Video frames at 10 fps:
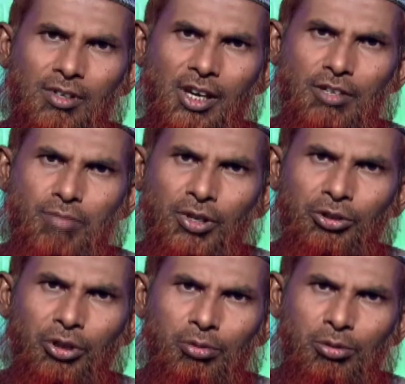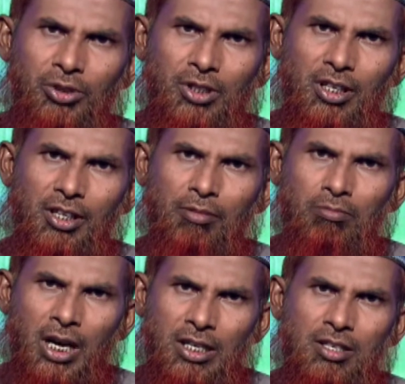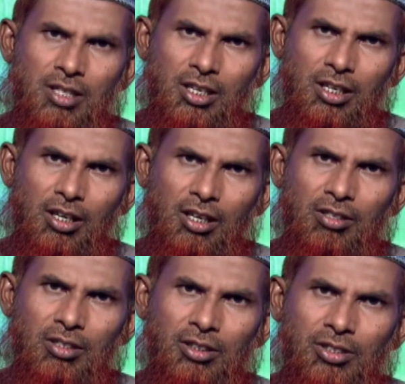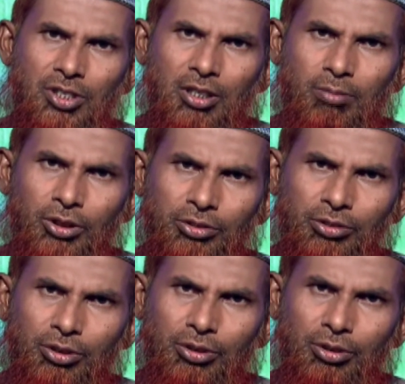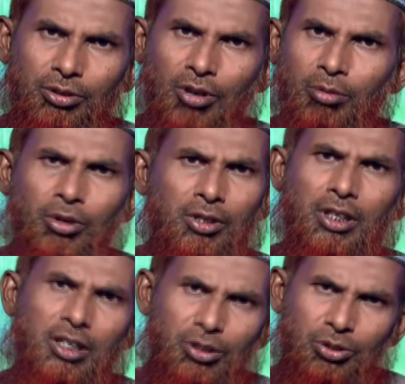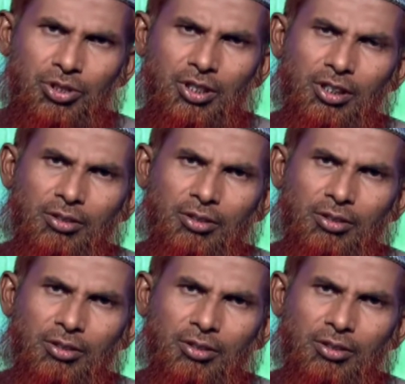এই বদ্ধ ভূমিতে মাটিতে জীবন্ত কবর দেওয়া হচ্ছে